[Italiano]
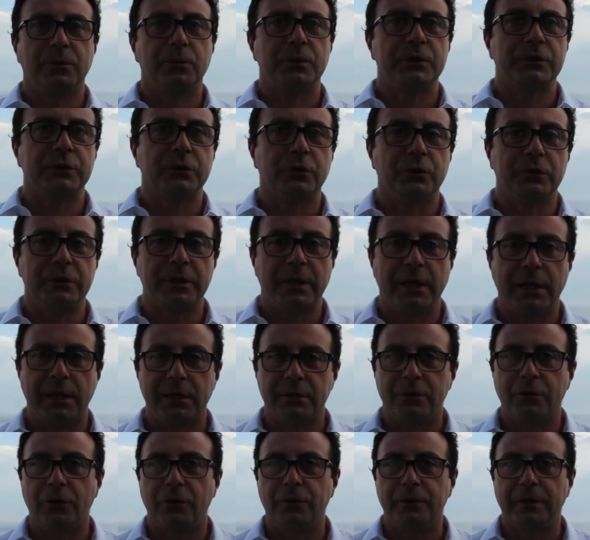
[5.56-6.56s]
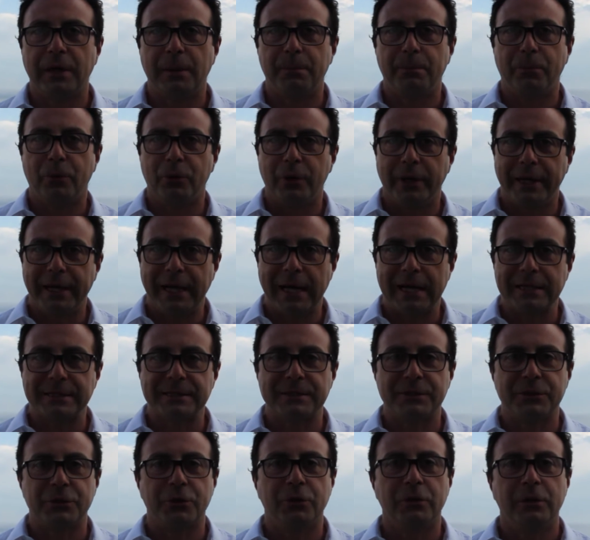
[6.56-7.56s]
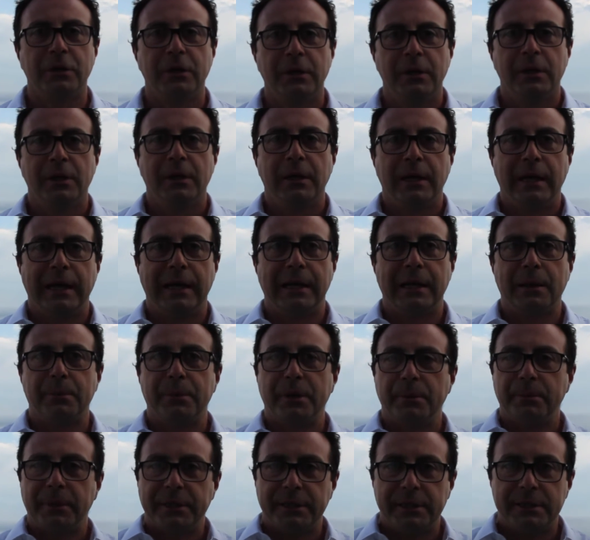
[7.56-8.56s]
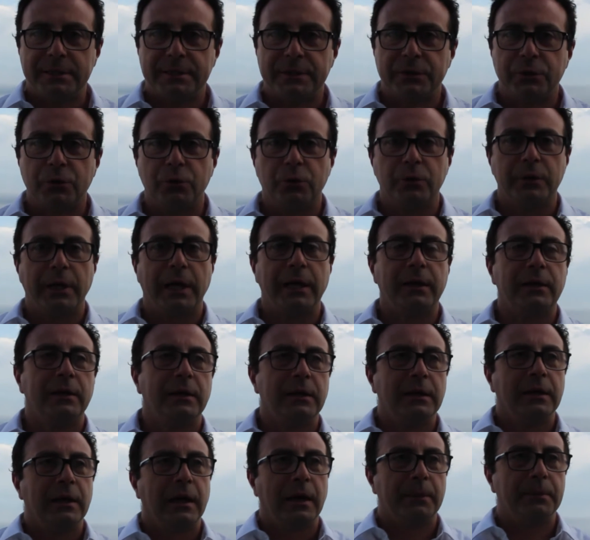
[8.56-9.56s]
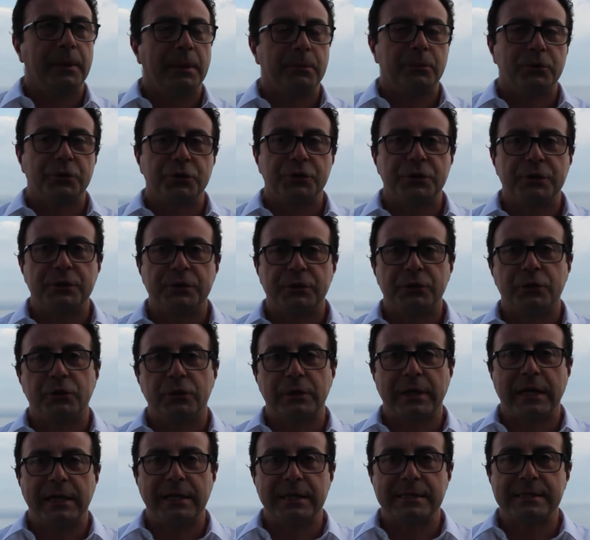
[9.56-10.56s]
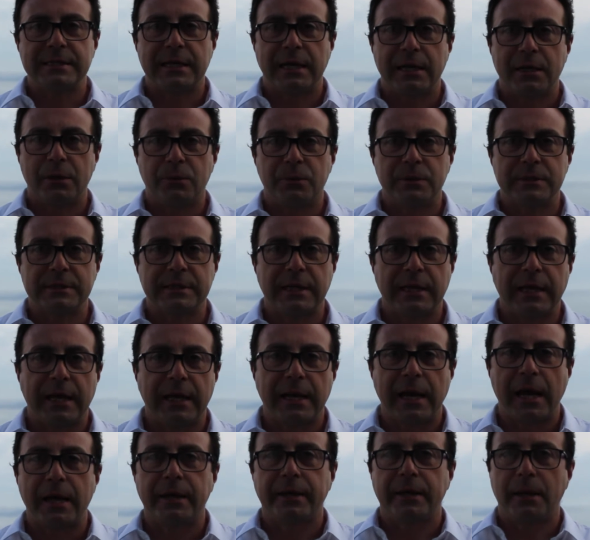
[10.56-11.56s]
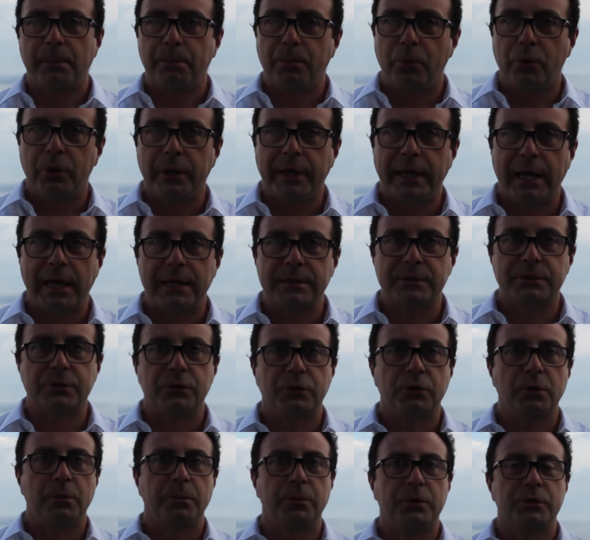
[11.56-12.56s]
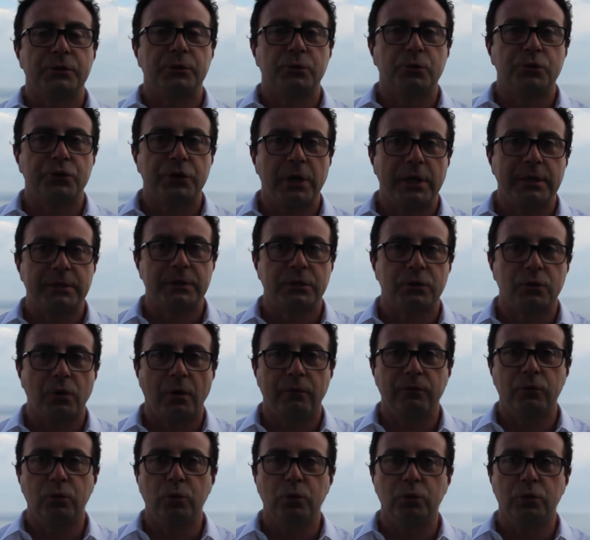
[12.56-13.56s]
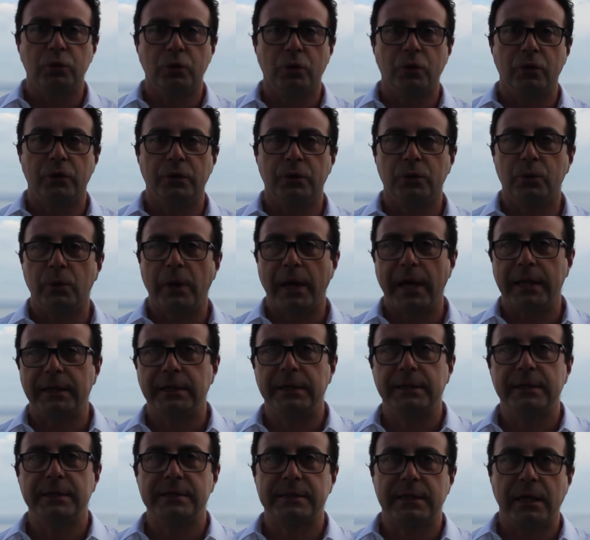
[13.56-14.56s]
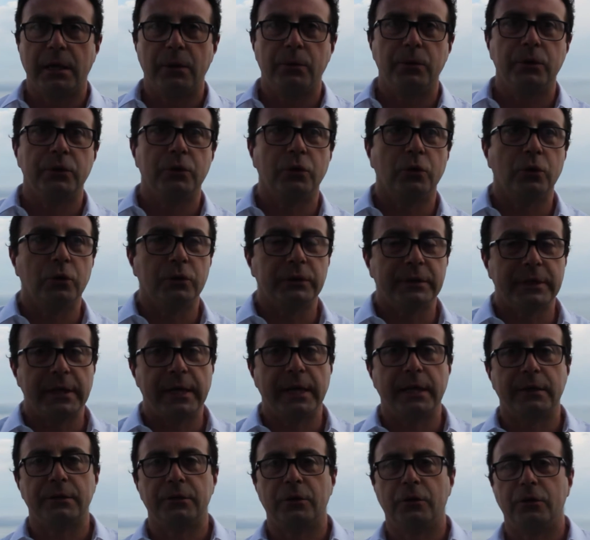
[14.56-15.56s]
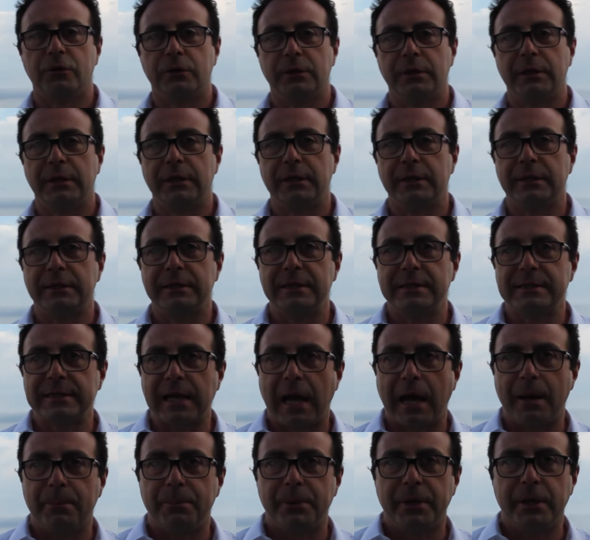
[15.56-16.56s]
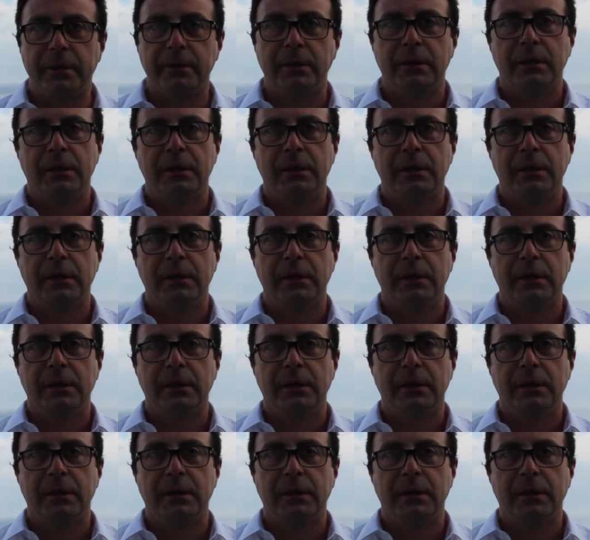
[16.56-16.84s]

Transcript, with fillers: questo triathlon a Policastro, è la prima edizione. Abbiamo deciso di organizzare questa gara anche a Policastro dopo il successo avuto in due anni di seguito col triathlon eh, di Sapri